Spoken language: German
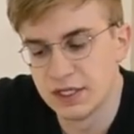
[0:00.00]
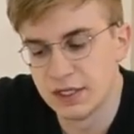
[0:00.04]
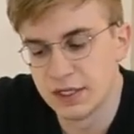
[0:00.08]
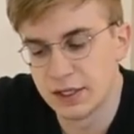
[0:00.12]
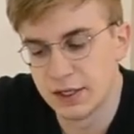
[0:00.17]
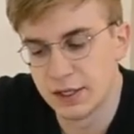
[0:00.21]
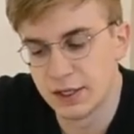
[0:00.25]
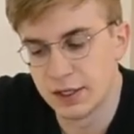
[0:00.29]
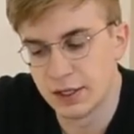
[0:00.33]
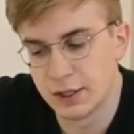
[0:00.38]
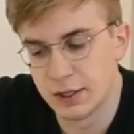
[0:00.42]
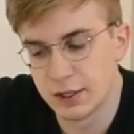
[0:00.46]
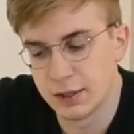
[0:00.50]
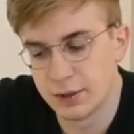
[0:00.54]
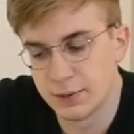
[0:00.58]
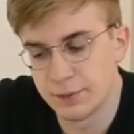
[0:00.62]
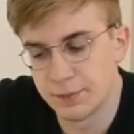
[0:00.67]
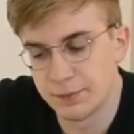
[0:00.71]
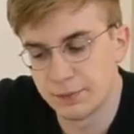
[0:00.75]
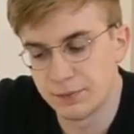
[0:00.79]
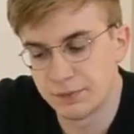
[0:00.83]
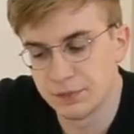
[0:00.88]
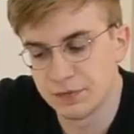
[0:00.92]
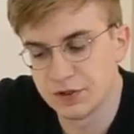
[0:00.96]

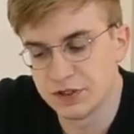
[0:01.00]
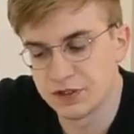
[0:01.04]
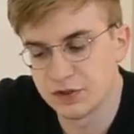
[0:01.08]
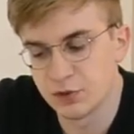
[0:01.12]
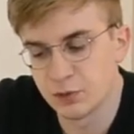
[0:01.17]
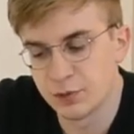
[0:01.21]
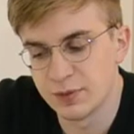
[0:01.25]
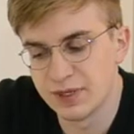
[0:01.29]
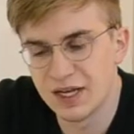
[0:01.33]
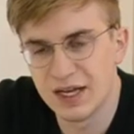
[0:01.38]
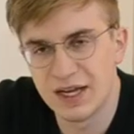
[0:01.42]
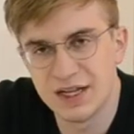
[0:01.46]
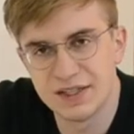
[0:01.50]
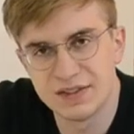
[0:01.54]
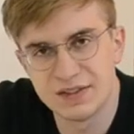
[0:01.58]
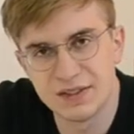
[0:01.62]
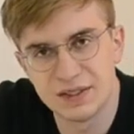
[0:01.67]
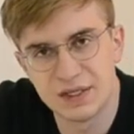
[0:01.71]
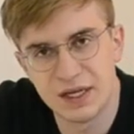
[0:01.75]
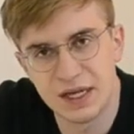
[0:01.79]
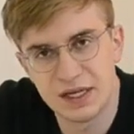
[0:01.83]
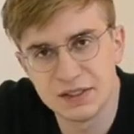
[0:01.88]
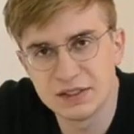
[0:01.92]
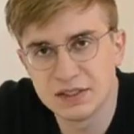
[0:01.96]
Ähm, das
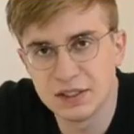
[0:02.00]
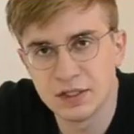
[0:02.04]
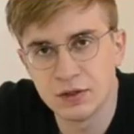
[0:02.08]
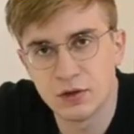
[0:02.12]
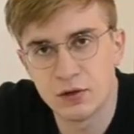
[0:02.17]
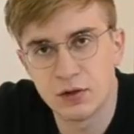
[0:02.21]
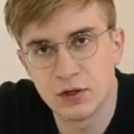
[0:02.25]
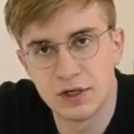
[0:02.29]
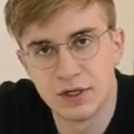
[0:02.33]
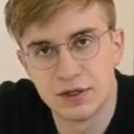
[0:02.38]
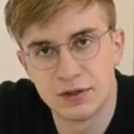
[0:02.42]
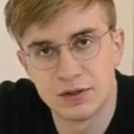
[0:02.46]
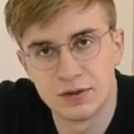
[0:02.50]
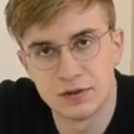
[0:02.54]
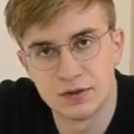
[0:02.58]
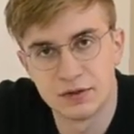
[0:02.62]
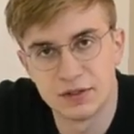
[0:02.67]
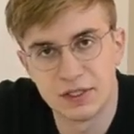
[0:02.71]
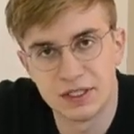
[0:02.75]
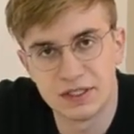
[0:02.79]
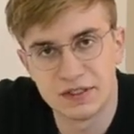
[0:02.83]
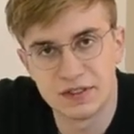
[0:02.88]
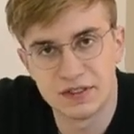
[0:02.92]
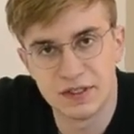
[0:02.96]
Omega-Headset hat ja noch
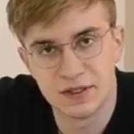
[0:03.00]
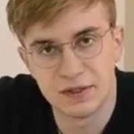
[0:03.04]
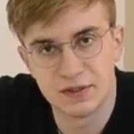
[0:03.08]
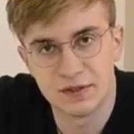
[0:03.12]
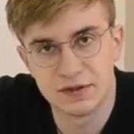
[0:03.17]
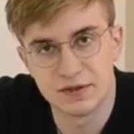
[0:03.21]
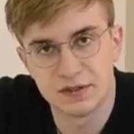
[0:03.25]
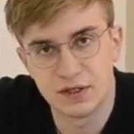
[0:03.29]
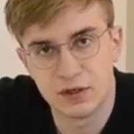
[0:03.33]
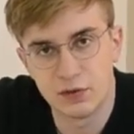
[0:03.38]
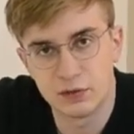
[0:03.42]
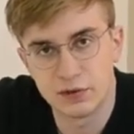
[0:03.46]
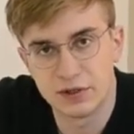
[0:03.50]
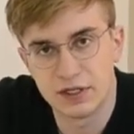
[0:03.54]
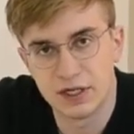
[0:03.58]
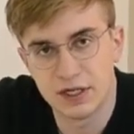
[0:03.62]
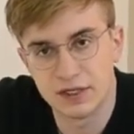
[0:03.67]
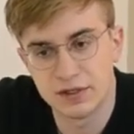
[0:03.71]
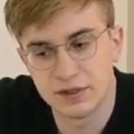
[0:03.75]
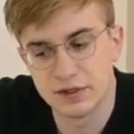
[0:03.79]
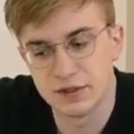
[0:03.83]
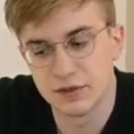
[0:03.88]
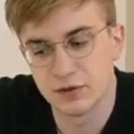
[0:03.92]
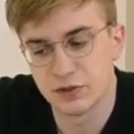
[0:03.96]
eine externe
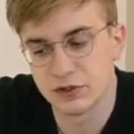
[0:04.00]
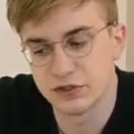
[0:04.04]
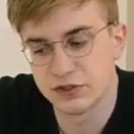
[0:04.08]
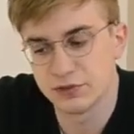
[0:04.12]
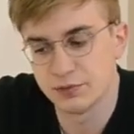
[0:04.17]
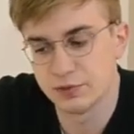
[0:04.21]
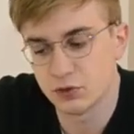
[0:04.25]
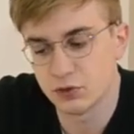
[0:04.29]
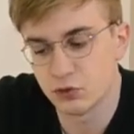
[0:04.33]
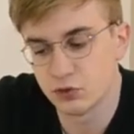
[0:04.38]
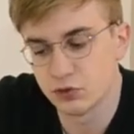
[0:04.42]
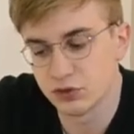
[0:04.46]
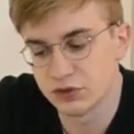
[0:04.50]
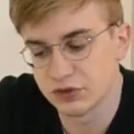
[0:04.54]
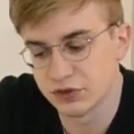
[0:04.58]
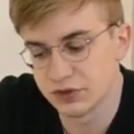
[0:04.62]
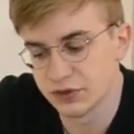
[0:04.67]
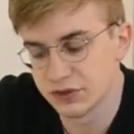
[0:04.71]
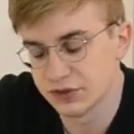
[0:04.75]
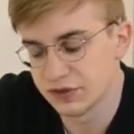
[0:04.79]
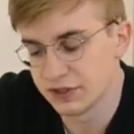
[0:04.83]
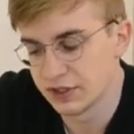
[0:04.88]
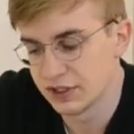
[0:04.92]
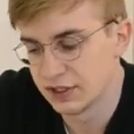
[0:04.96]
Soundkarte, die auch ziemlich groß
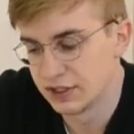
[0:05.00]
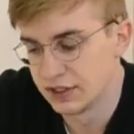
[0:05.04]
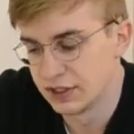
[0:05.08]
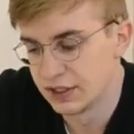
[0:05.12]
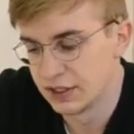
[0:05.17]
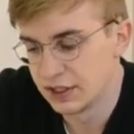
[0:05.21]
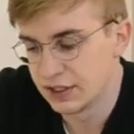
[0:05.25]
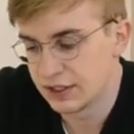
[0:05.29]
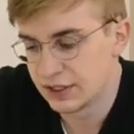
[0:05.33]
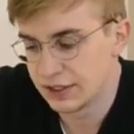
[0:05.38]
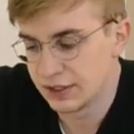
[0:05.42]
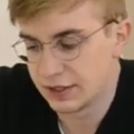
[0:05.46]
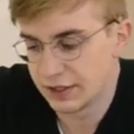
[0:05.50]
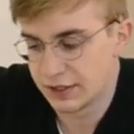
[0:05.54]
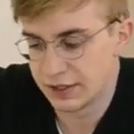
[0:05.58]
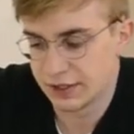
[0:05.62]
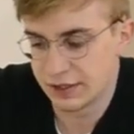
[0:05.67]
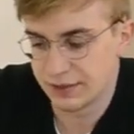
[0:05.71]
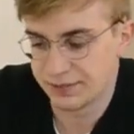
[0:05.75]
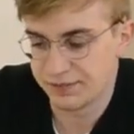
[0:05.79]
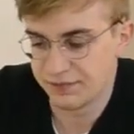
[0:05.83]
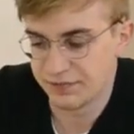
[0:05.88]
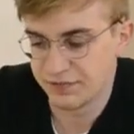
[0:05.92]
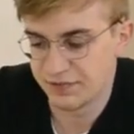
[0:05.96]
ist.
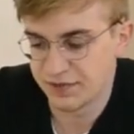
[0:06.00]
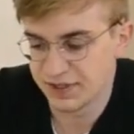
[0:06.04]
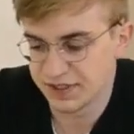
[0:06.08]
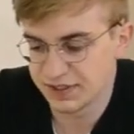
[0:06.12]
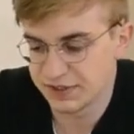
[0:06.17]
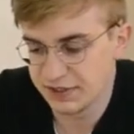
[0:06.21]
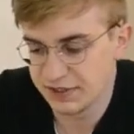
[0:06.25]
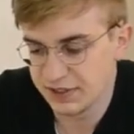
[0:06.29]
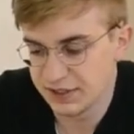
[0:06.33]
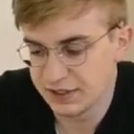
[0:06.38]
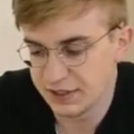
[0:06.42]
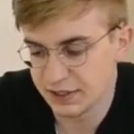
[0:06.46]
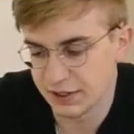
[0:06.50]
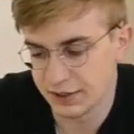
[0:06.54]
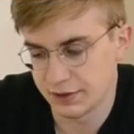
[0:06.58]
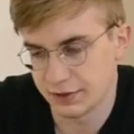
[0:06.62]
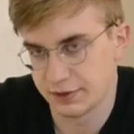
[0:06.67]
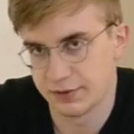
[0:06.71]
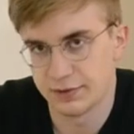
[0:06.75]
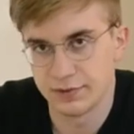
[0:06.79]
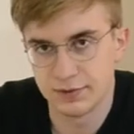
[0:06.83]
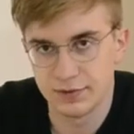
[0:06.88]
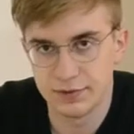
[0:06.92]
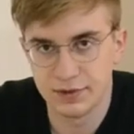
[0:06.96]
Ähm, was die
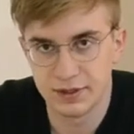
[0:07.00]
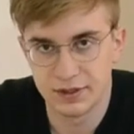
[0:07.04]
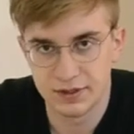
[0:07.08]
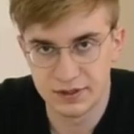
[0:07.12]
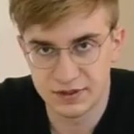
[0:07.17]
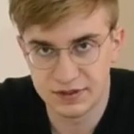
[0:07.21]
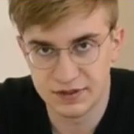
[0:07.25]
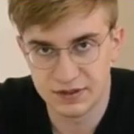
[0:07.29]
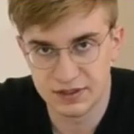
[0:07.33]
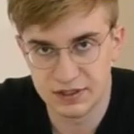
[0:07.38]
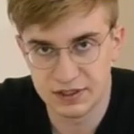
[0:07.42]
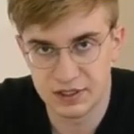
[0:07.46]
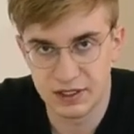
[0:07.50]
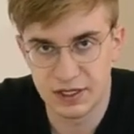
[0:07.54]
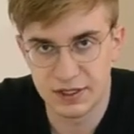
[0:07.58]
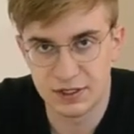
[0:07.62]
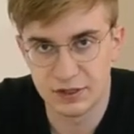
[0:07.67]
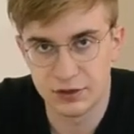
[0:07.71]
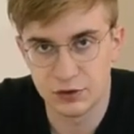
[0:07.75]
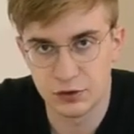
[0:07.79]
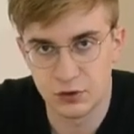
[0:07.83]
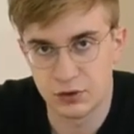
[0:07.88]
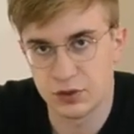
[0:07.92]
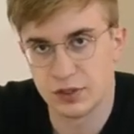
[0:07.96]
kann, kann dieses
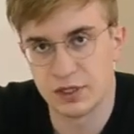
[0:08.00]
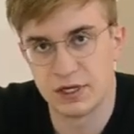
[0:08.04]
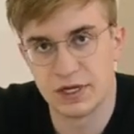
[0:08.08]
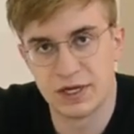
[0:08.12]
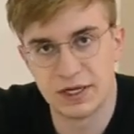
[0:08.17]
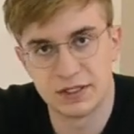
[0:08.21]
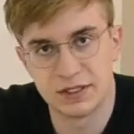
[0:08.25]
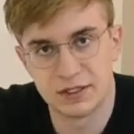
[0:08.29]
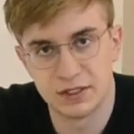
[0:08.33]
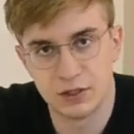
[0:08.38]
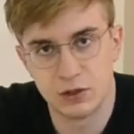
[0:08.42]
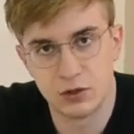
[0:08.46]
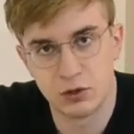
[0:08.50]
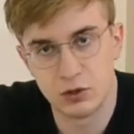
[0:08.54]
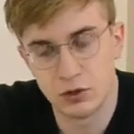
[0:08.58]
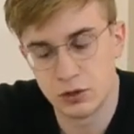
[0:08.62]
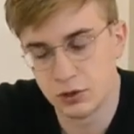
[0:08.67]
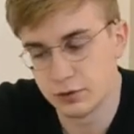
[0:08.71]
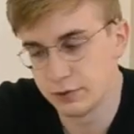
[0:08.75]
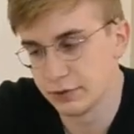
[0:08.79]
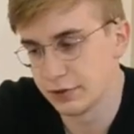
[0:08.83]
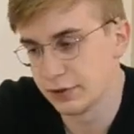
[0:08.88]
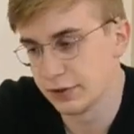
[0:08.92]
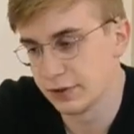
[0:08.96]
kleine Dongle eigentlich
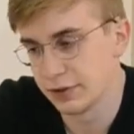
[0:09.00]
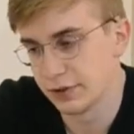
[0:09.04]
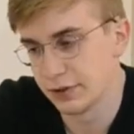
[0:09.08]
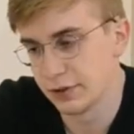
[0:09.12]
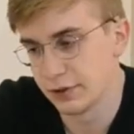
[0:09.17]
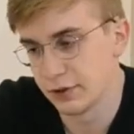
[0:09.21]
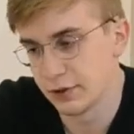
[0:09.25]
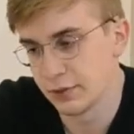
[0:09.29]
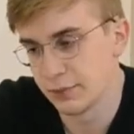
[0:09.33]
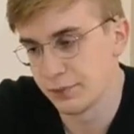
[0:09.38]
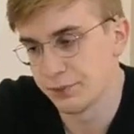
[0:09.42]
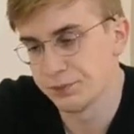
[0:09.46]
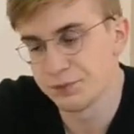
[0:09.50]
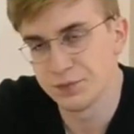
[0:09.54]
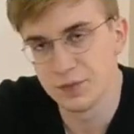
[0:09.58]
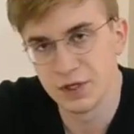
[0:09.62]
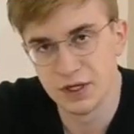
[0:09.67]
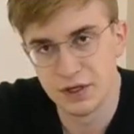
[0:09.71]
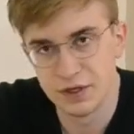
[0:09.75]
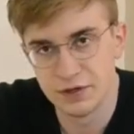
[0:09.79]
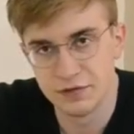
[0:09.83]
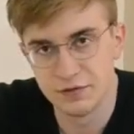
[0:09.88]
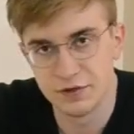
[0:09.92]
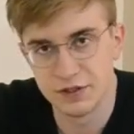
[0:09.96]
auch. Ähm,
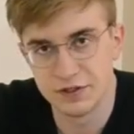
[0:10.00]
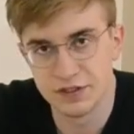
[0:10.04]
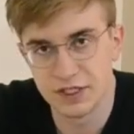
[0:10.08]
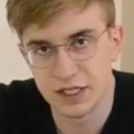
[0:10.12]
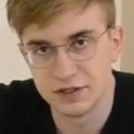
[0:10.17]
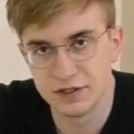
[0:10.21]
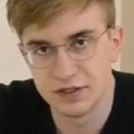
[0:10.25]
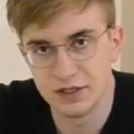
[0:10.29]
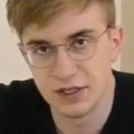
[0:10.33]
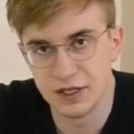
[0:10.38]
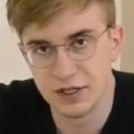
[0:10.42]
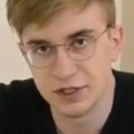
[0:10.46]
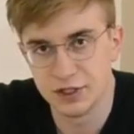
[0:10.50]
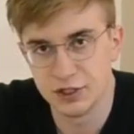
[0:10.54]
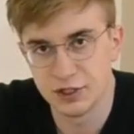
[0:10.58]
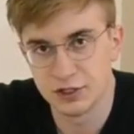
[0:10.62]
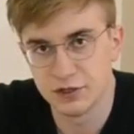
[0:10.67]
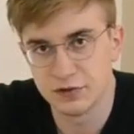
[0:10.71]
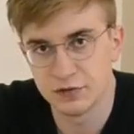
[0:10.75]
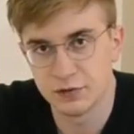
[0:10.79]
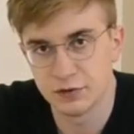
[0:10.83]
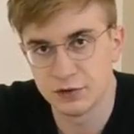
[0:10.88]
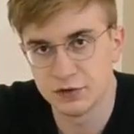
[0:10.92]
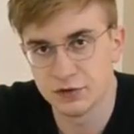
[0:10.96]
wie gesagt,
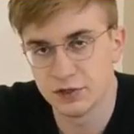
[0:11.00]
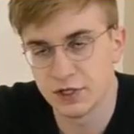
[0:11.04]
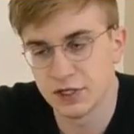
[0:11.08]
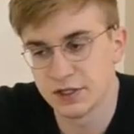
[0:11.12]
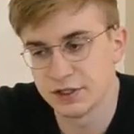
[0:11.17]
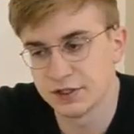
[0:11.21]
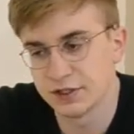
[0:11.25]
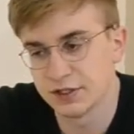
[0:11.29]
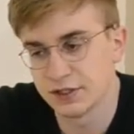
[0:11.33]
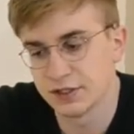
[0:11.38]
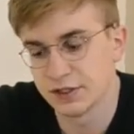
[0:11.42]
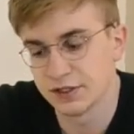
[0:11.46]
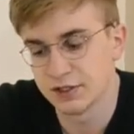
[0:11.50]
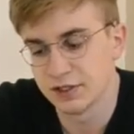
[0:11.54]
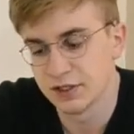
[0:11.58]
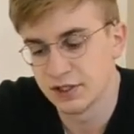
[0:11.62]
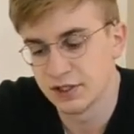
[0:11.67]
THX-Funktionalität,